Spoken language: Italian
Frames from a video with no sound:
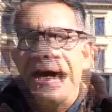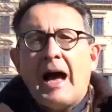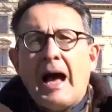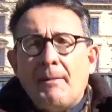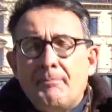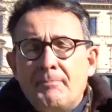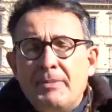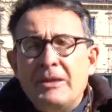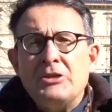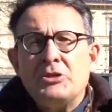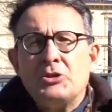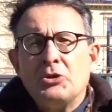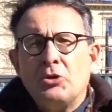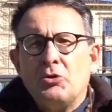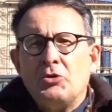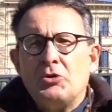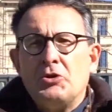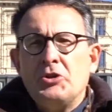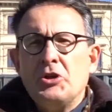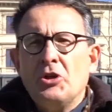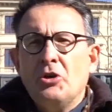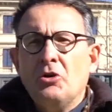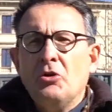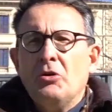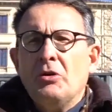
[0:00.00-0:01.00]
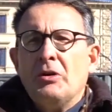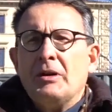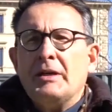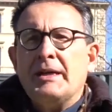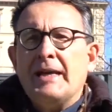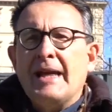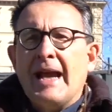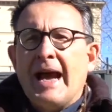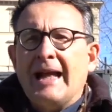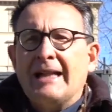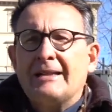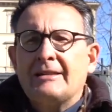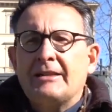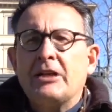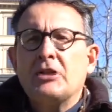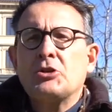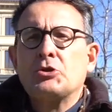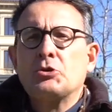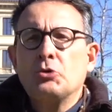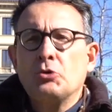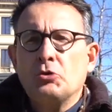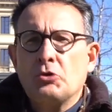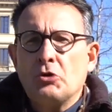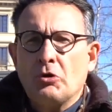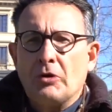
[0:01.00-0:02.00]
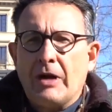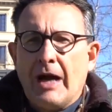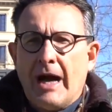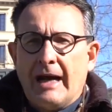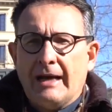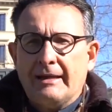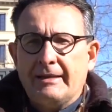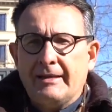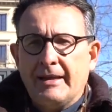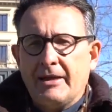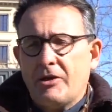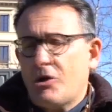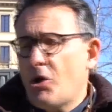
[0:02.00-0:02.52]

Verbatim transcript: ha bisogno di altri surrogati,